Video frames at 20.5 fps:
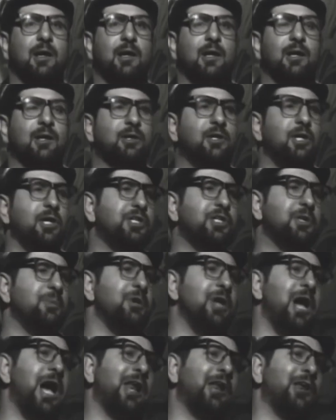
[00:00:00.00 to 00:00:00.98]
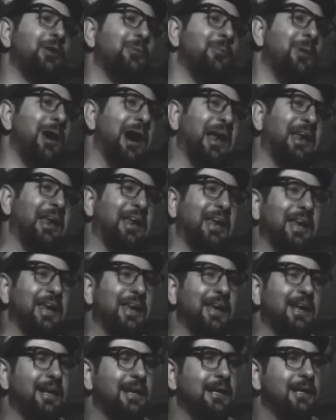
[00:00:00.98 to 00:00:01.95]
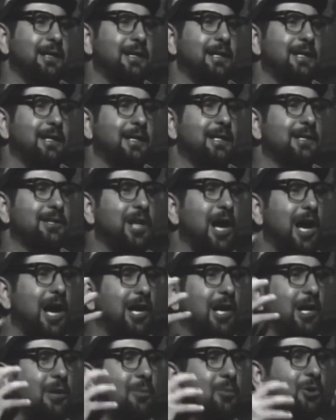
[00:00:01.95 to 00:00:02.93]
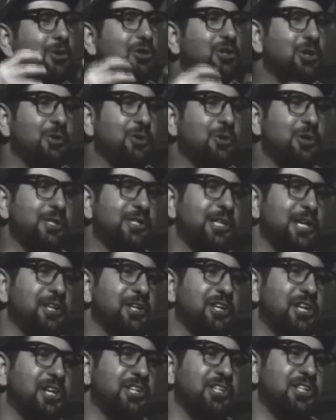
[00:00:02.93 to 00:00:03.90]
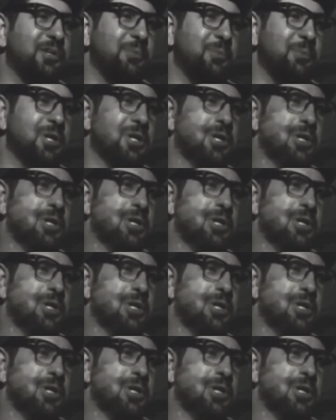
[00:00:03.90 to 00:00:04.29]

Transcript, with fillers: تحسبني على الرمان الله تاكل مونته ونصين تكسمني